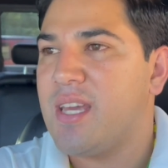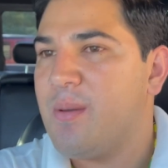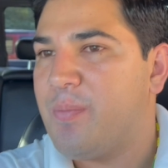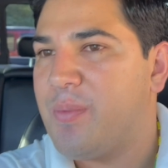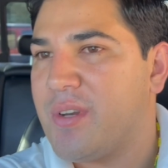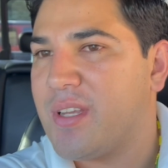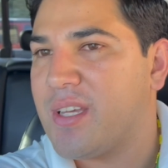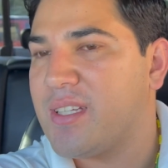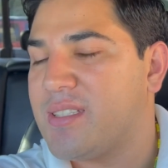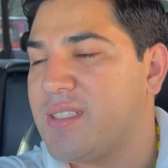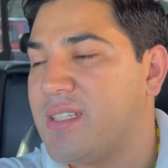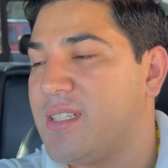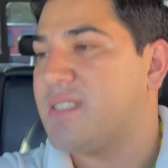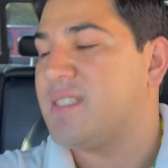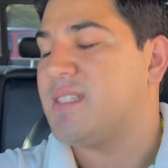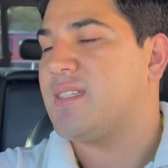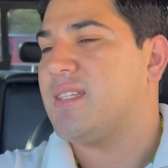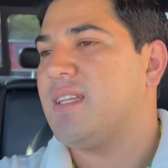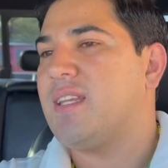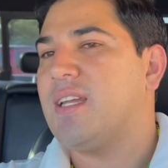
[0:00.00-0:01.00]
porque si se
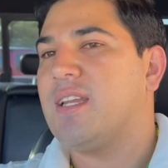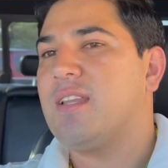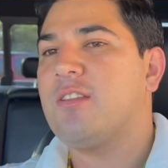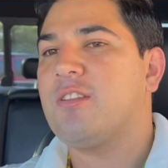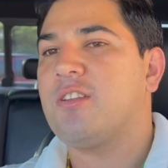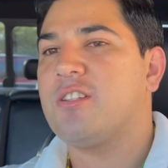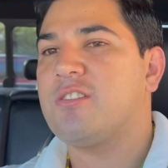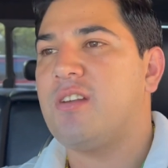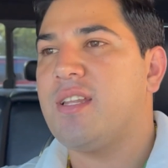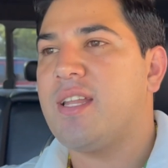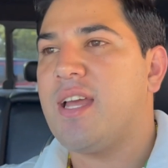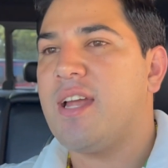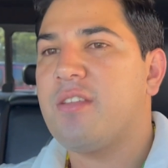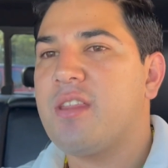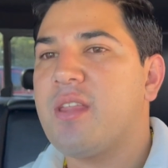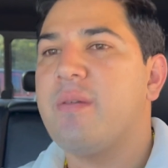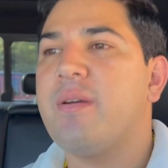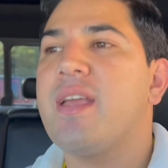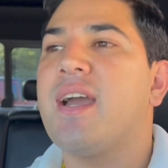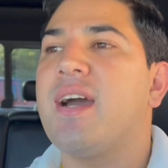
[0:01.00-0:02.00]
está tirando todo eso al diario
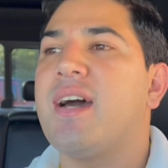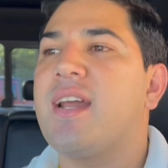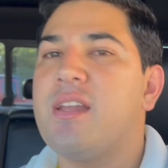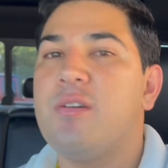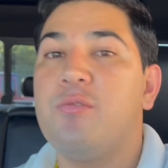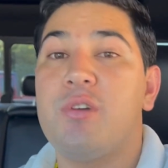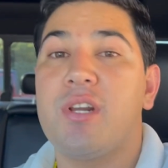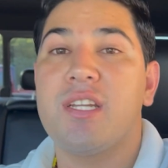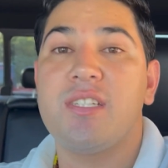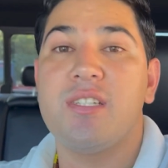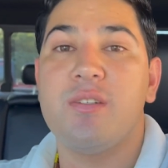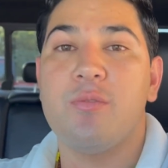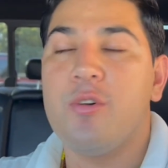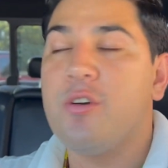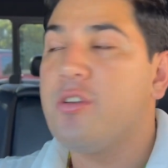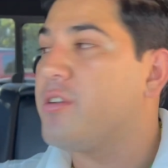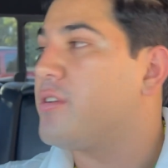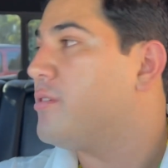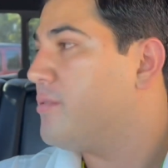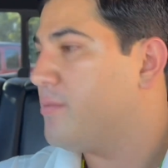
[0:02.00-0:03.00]
debe llegarles un recibón.